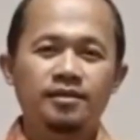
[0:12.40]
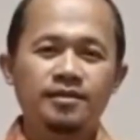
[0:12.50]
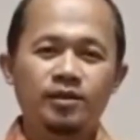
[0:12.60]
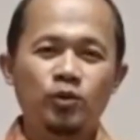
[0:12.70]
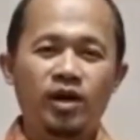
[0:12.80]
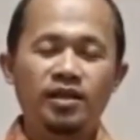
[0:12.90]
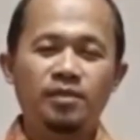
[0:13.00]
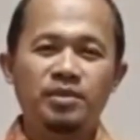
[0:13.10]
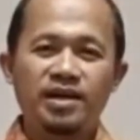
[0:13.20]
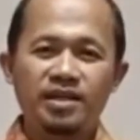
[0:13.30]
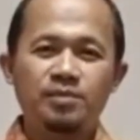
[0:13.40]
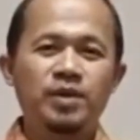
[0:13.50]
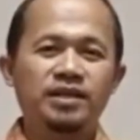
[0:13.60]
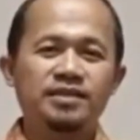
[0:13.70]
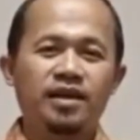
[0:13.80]
Dan satu hal yang menarik
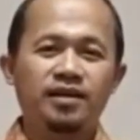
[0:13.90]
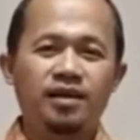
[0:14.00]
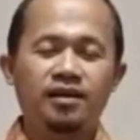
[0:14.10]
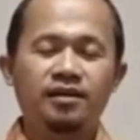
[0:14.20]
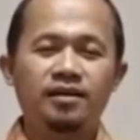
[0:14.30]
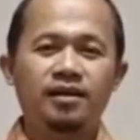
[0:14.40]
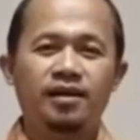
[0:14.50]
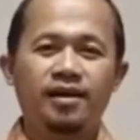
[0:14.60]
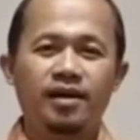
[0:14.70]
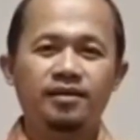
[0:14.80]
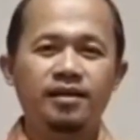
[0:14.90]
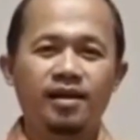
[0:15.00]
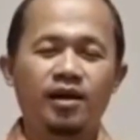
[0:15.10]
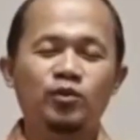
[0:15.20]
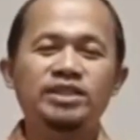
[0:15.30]
bagi saya
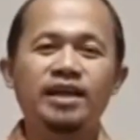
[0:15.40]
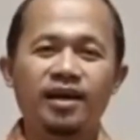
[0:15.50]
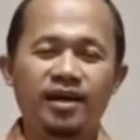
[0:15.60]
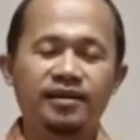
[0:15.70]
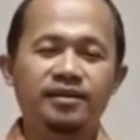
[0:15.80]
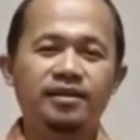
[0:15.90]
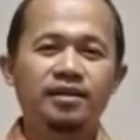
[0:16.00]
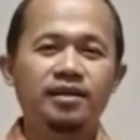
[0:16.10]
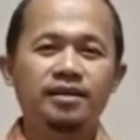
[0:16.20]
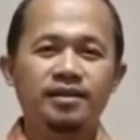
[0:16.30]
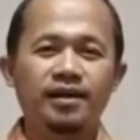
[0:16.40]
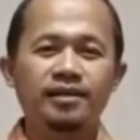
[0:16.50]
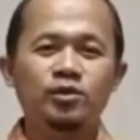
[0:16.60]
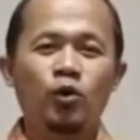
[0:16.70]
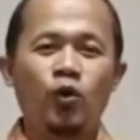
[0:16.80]
adalah wejangan
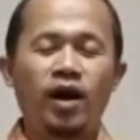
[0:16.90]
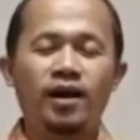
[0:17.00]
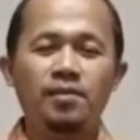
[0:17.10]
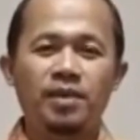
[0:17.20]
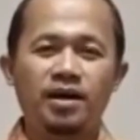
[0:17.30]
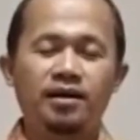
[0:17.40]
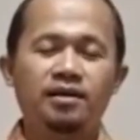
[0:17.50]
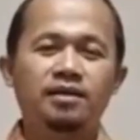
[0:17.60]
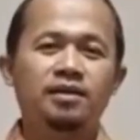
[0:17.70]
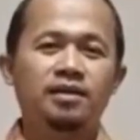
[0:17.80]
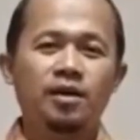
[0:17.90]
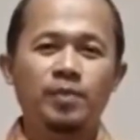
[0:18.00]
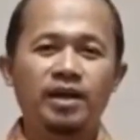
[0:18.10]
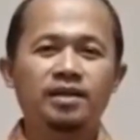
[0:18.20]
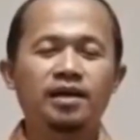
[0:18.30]
dari tokoh agama
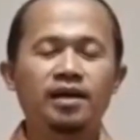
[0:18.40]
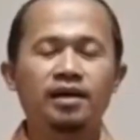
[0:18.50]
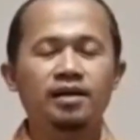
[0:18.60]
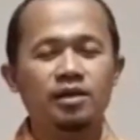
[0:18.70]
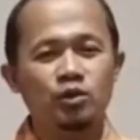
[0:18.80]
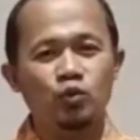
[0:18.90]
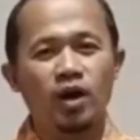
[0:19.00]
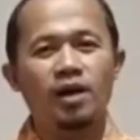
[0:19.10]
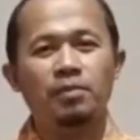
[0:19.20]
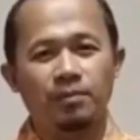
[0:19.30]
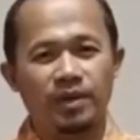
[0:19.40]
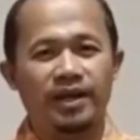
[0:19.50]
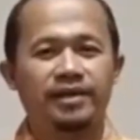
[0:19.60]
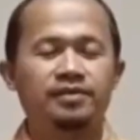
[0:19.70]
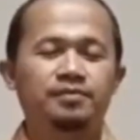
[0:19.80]
kepada kedua
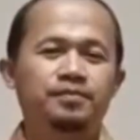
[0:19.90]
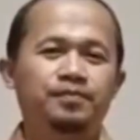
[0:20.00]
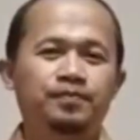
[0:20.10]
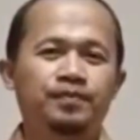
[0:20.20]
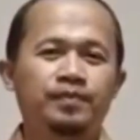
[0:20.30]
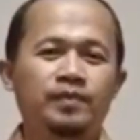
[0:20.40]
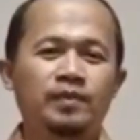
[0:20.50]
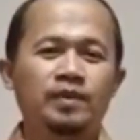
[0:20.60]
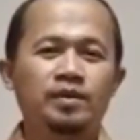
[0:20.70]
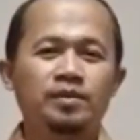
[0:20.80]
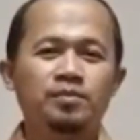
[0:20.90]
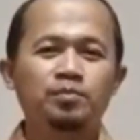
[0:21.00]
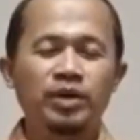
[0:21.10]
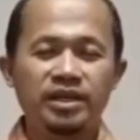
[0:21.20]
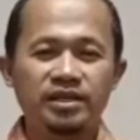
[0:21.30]
mempelai.
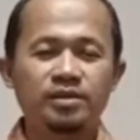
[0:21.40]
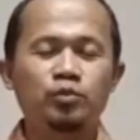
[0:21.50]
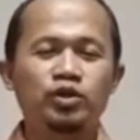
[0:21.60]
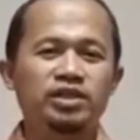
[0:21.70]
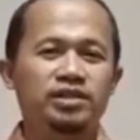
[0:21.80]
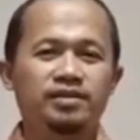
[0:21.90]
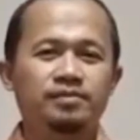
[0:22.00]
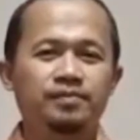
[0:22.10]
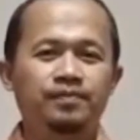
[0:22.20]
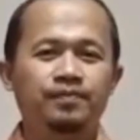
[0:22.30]
Begini bunyinya.